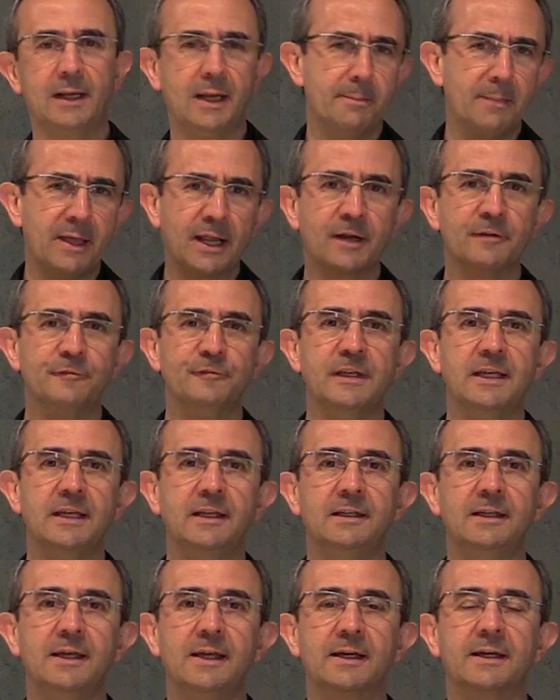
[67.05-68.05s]
le
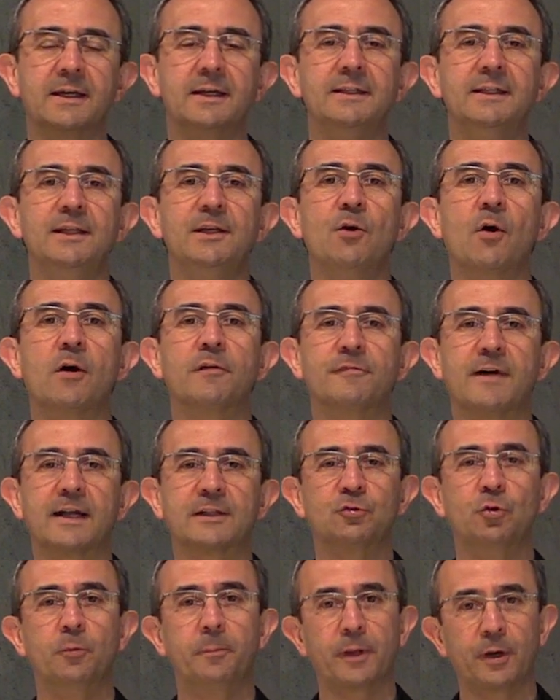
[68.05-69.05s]
meraviglie che Dio ha
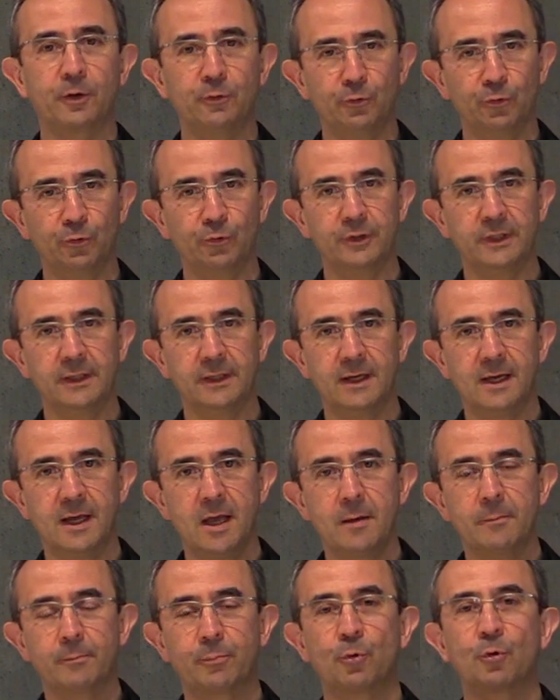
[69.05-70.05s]
fatto per noi.
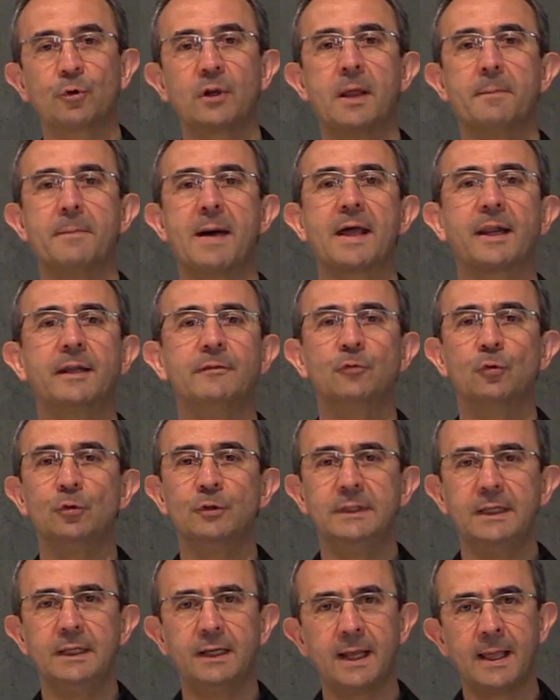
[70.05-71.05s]
Proclamare vuol
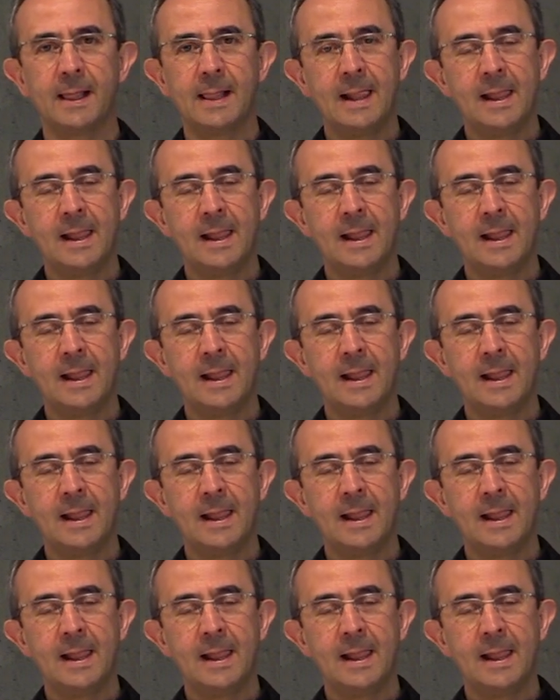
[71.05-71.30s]
dire